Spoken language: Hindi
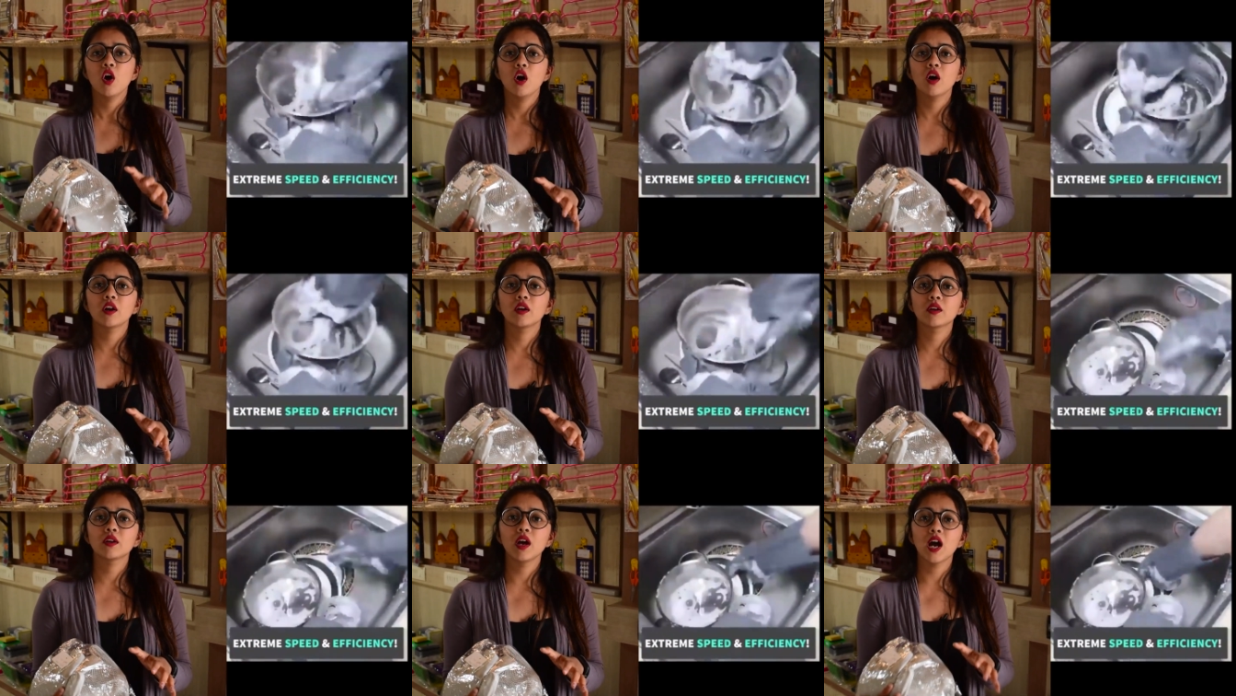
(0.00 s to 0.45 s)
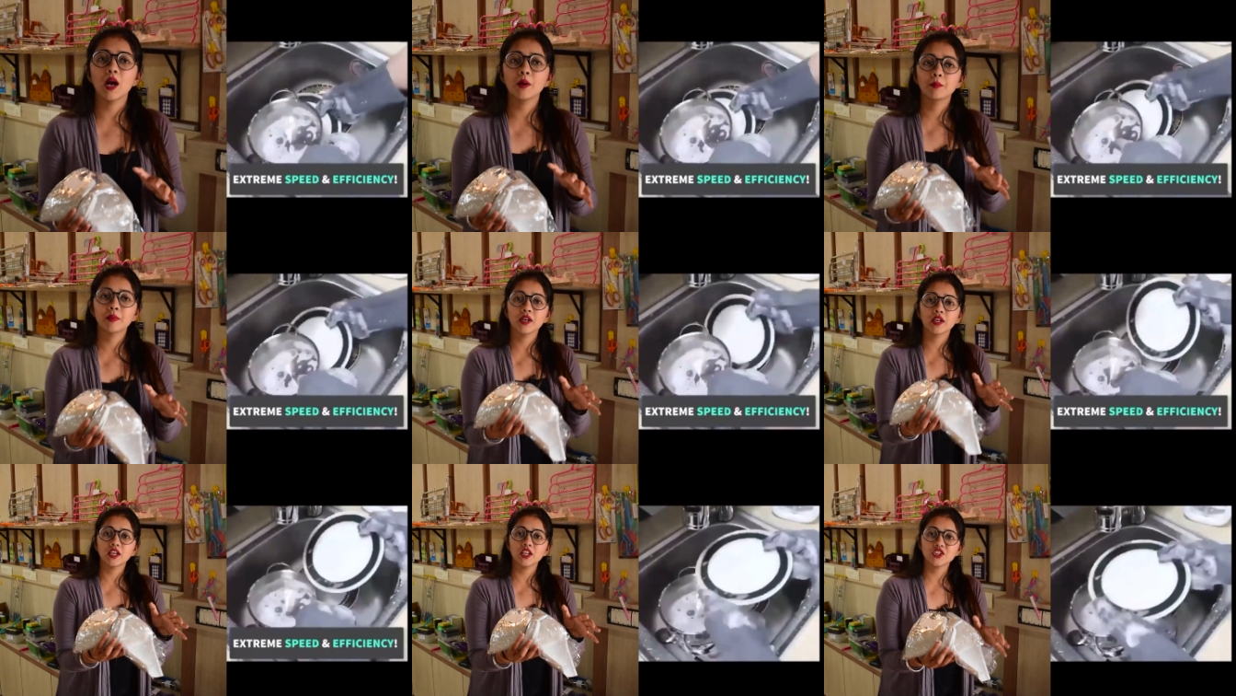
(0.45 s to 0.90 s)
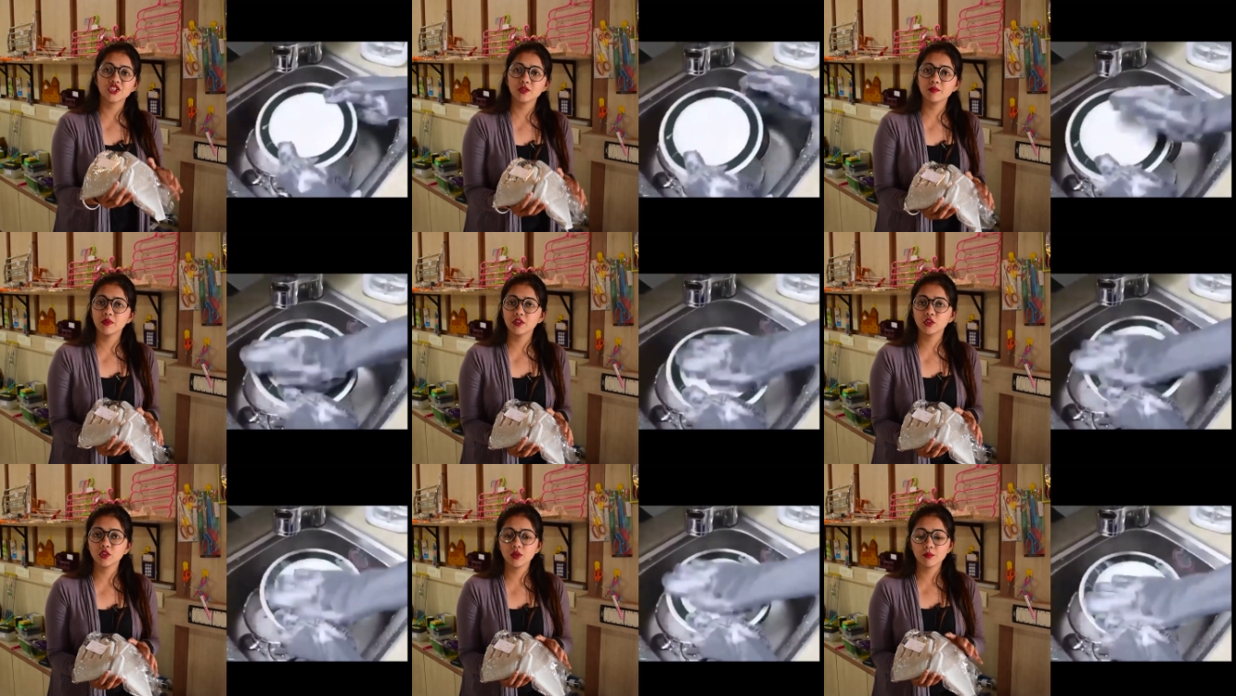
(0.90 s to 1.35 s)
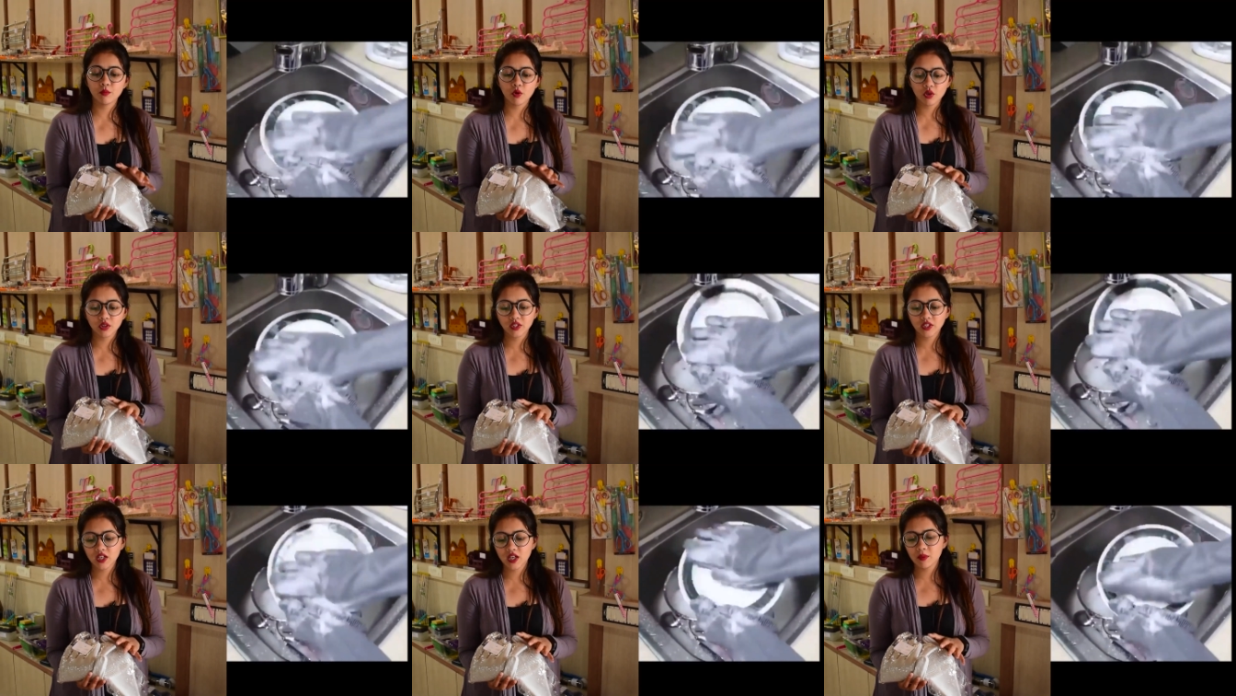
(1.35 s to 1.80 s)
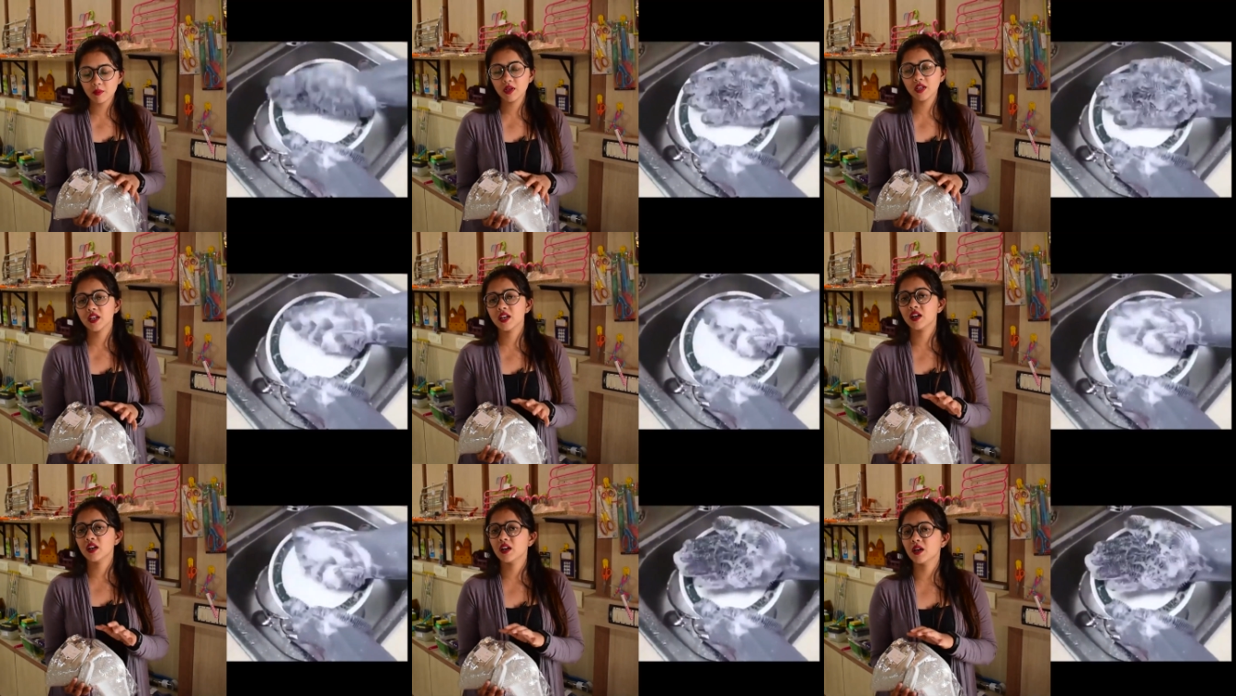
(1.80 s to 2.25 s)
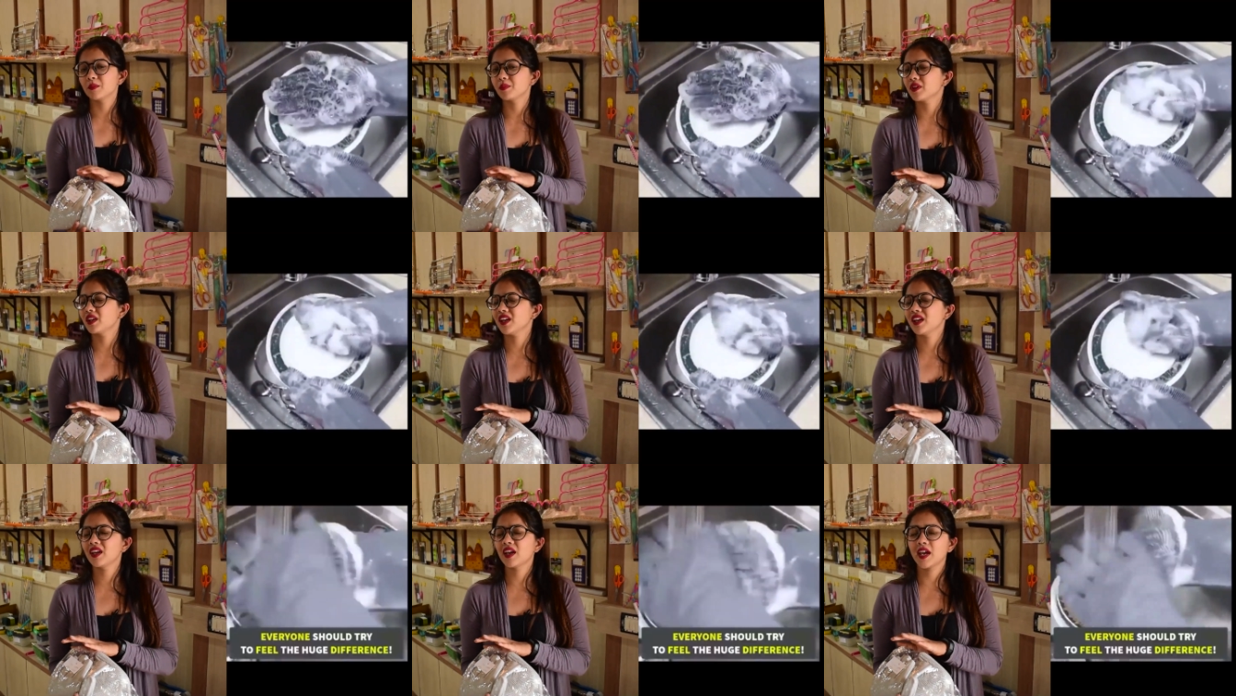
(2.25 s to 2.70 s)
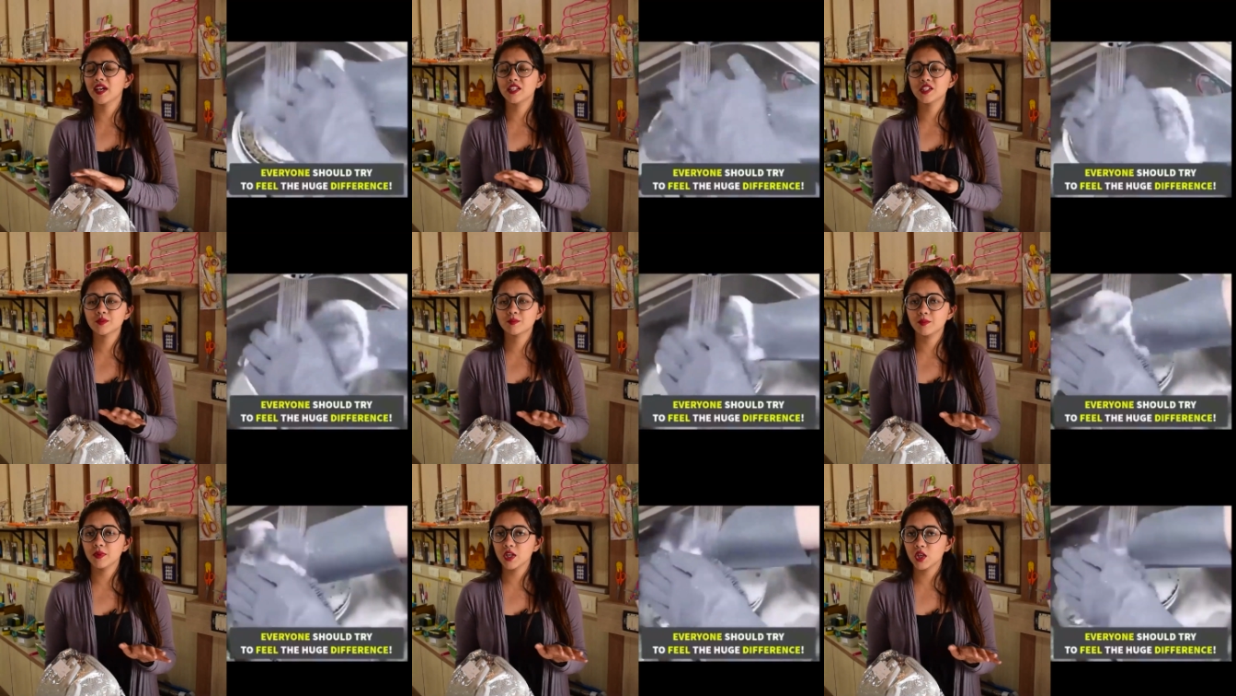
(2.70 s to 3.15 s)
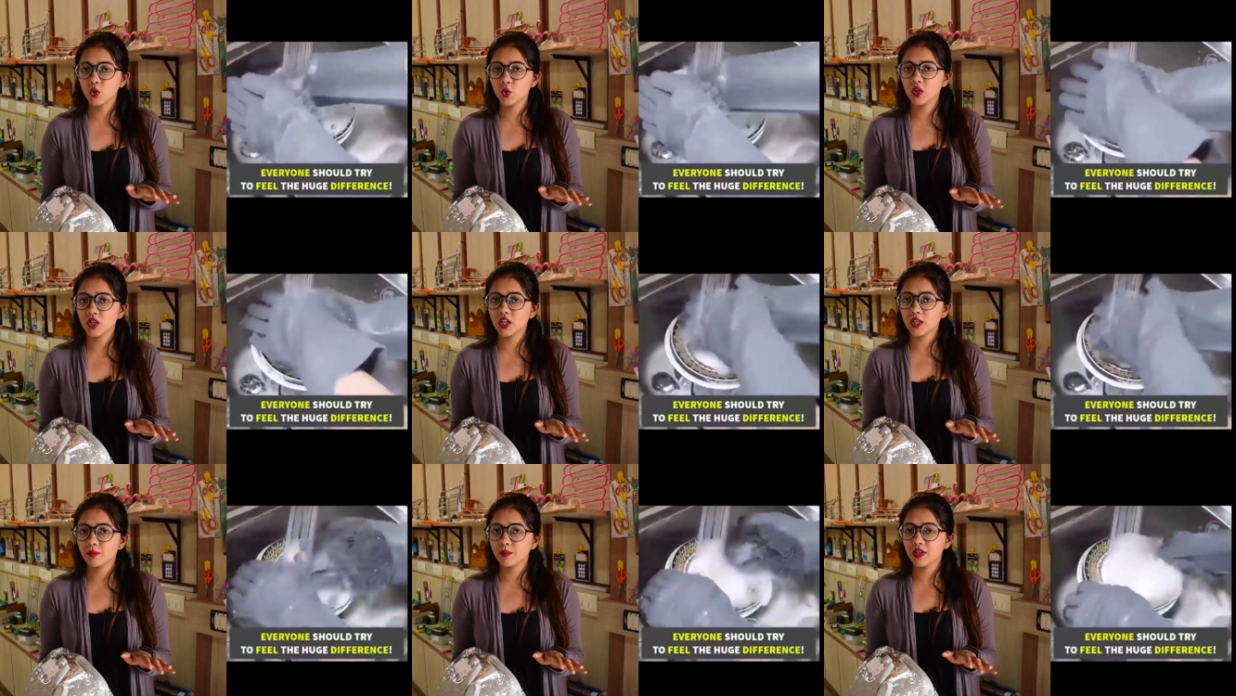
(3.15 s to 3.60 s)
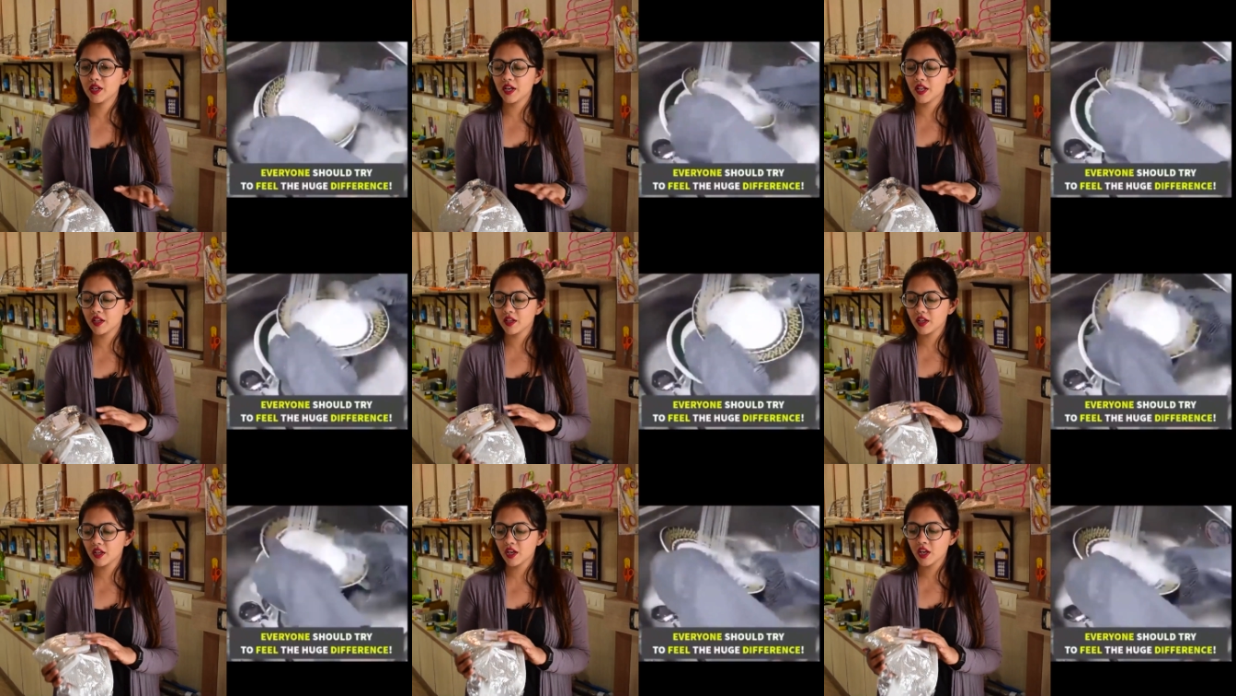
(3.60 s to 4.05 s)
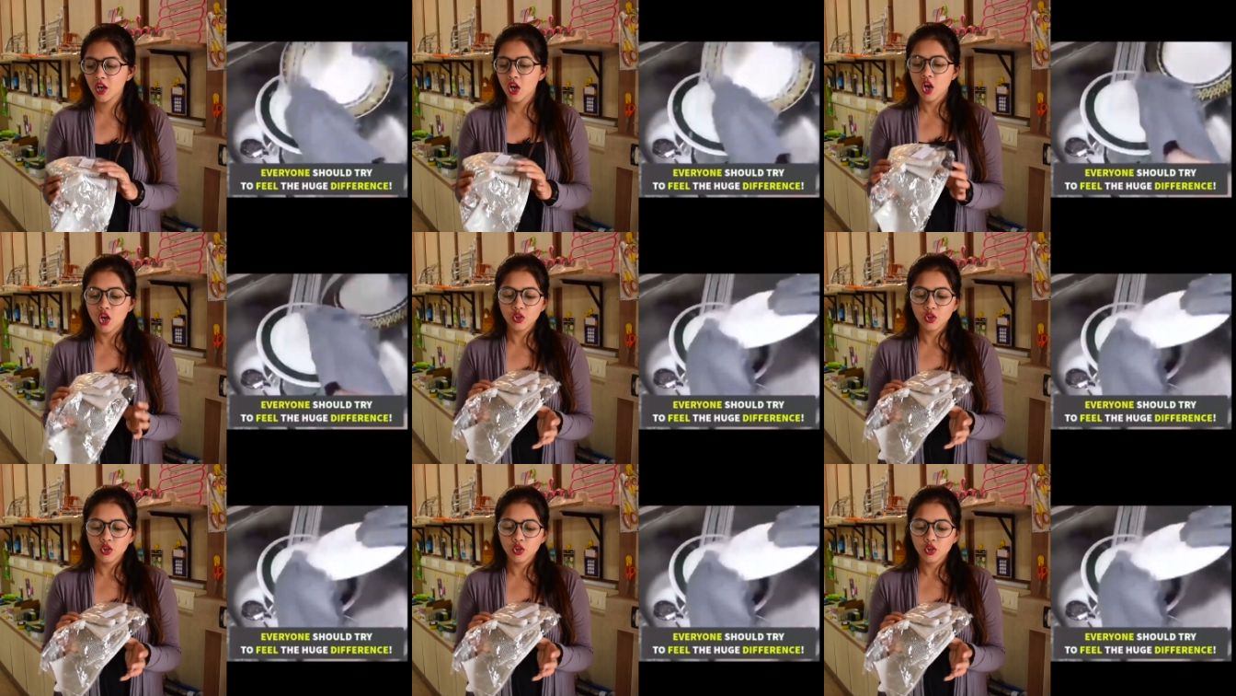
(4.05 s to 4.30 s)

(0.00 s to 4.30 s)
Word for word: और आपके किचन में तो ये बहुत ही काम आएगा आपके हैंड्स बिल्कुल नहीं बिगड़ेंगे